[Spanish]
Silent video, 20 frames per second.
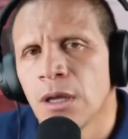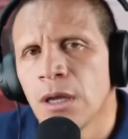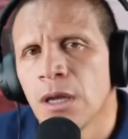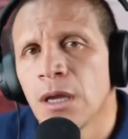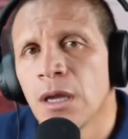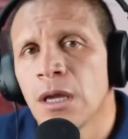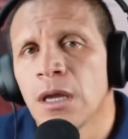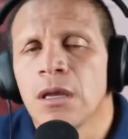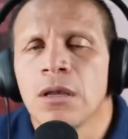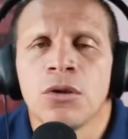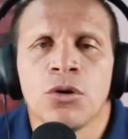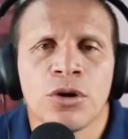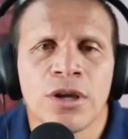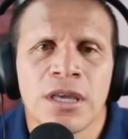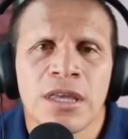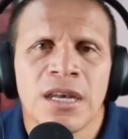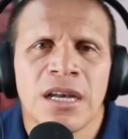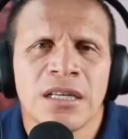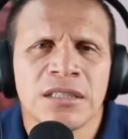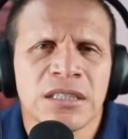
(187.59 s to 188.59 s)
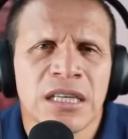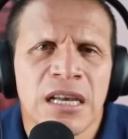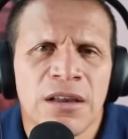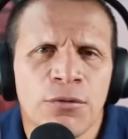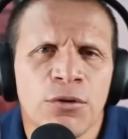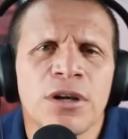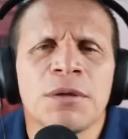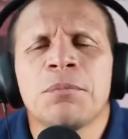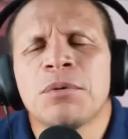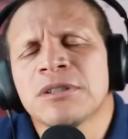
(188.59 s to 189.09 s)
Eh, lo que quiere hacer la
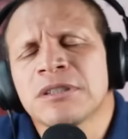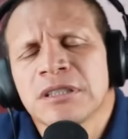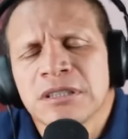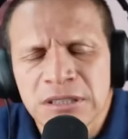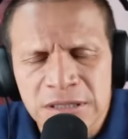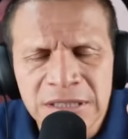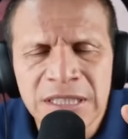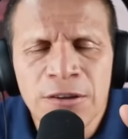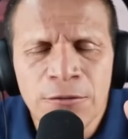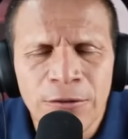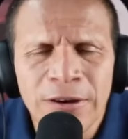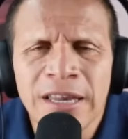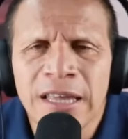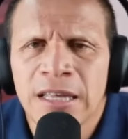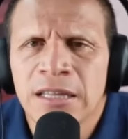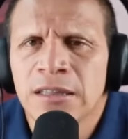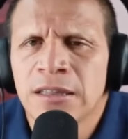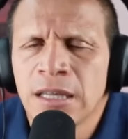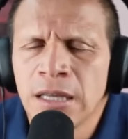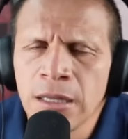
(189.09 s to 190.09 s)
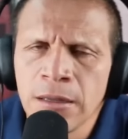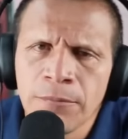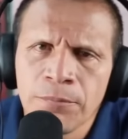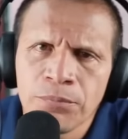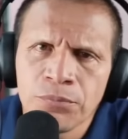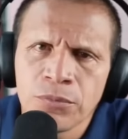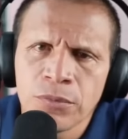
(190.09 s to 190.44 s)
FORI pues es diferente,